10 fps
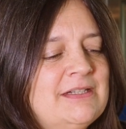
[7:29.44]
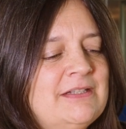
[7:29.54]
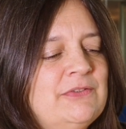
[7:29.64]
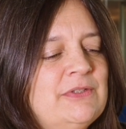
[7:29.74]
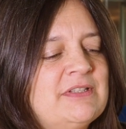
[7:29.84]

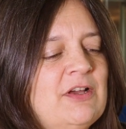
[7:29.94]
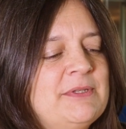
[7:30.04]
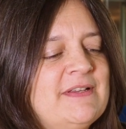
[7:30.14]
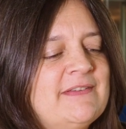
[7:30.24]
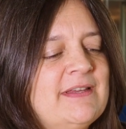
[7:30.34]
Also ich
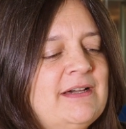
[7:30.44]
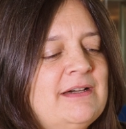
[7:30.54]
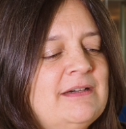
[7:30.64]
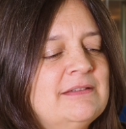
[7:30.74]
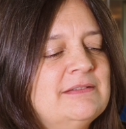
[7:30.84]
glaube, dass
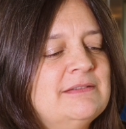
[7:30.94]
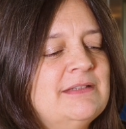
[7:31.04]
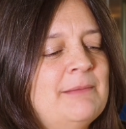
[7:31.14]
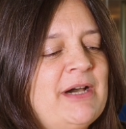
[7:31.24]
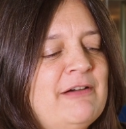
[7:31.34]
der
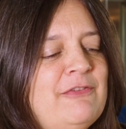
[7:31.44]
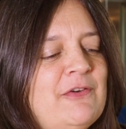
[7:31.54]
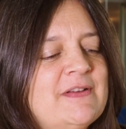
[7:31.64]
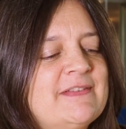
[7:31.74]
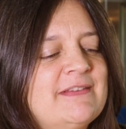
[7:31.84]
Hambacher
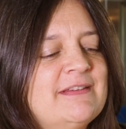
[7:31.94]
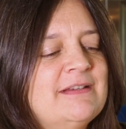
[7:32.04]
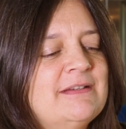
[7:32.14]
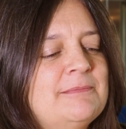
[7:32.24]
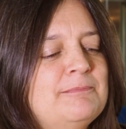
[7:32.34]
Forst
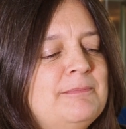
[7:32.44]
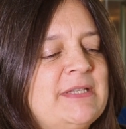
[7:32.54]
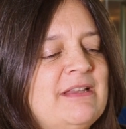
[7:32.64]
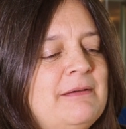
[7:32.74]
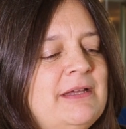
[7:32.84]
ähm,
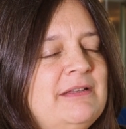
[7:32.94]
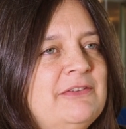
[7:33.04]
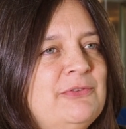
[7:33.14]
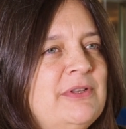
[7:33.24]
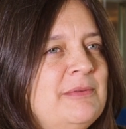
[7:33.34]

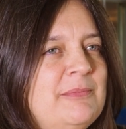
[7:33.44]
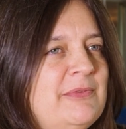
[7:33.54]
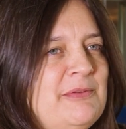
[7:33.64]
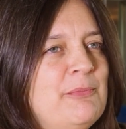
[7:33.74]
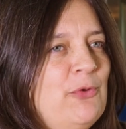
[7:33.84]
mittlerweile zu
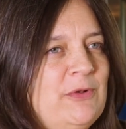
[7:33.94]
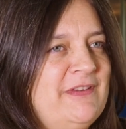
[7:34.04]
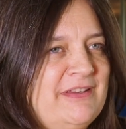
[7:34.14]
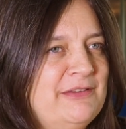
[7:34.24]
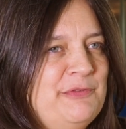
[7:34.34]
einem Symbol
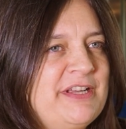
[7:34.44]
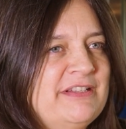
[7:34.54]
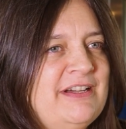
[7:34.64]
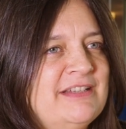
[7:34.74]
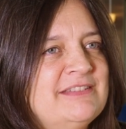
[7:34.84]
sich
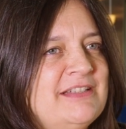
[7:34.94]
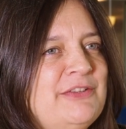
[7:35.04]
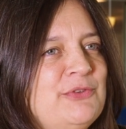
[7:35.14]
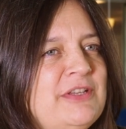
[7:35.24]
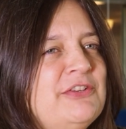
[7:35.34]
entwickelt hat.
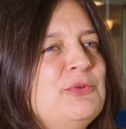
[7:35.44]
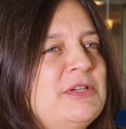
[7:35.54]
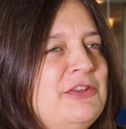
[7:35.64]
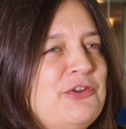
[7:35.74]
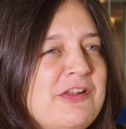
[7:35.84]
Also nicht
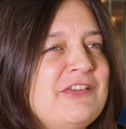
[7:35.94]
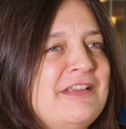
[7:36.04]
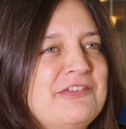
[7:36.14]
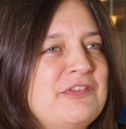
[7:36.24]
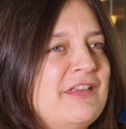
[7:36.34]
nur in
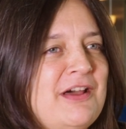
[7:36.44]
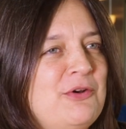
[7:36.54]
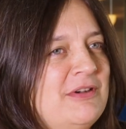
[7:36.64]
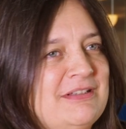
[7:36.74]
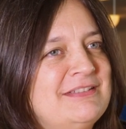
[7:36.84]
Deutschland, sondern
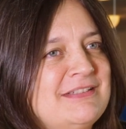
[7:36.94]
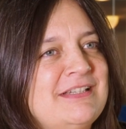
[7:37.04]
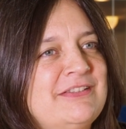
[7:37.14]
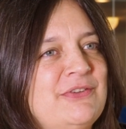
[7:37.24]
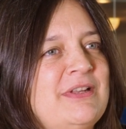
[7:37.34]
auch
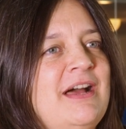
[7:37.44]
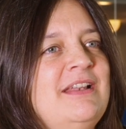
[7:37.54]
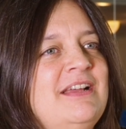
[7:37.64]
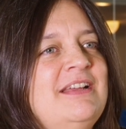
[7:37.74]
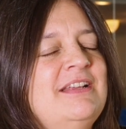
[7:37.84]

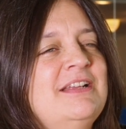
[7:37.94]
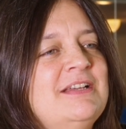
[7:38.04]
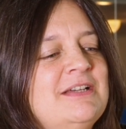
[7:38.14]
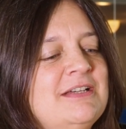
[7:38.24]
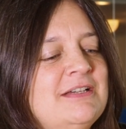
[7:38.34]
international.
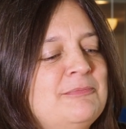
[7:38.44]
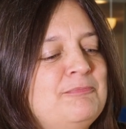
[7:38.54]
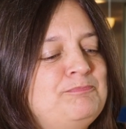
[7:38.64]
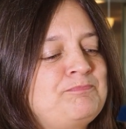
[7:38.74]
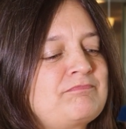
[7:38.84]

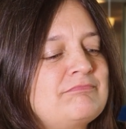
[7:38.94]
Ähm,